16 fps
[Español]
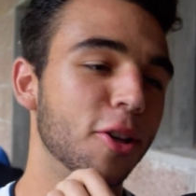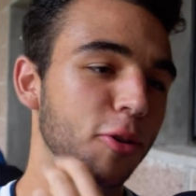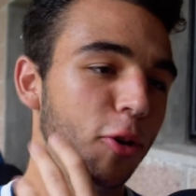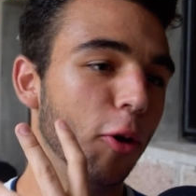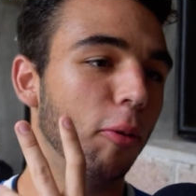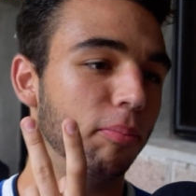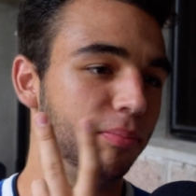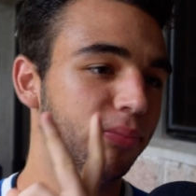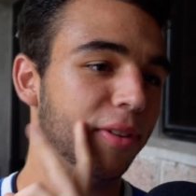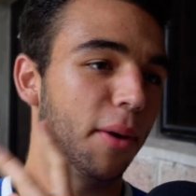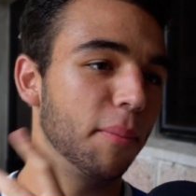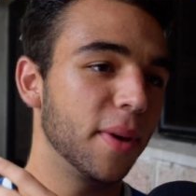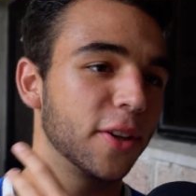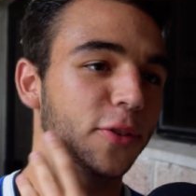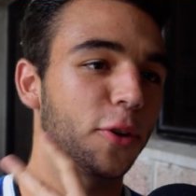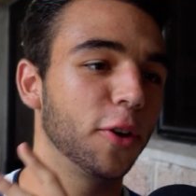yo
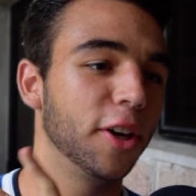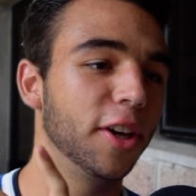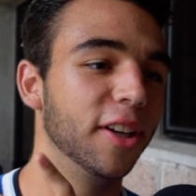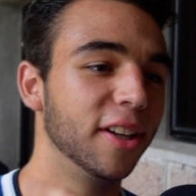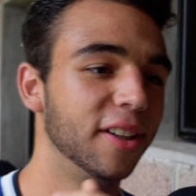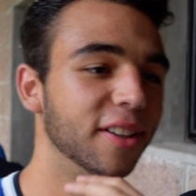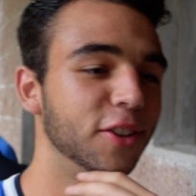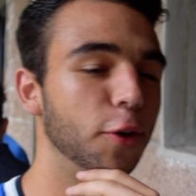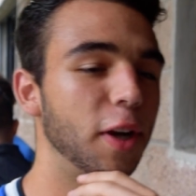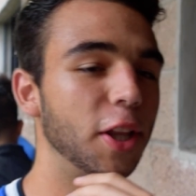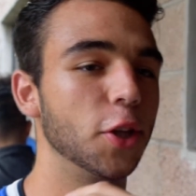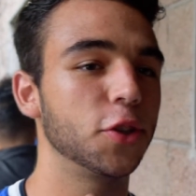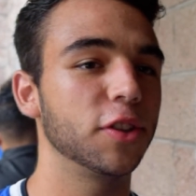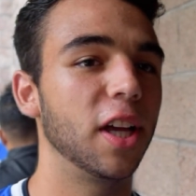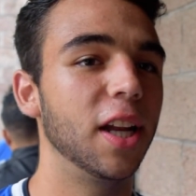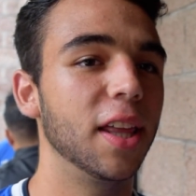también soy doble
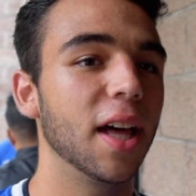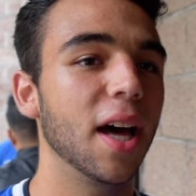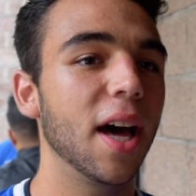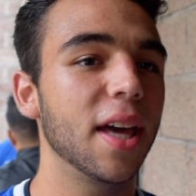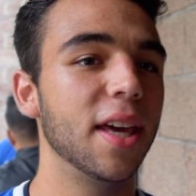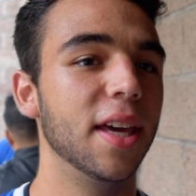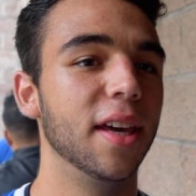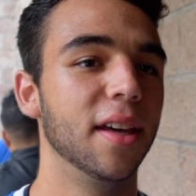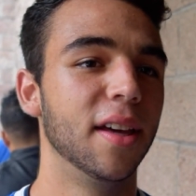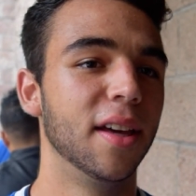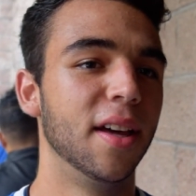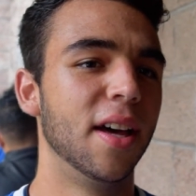nacionalidad y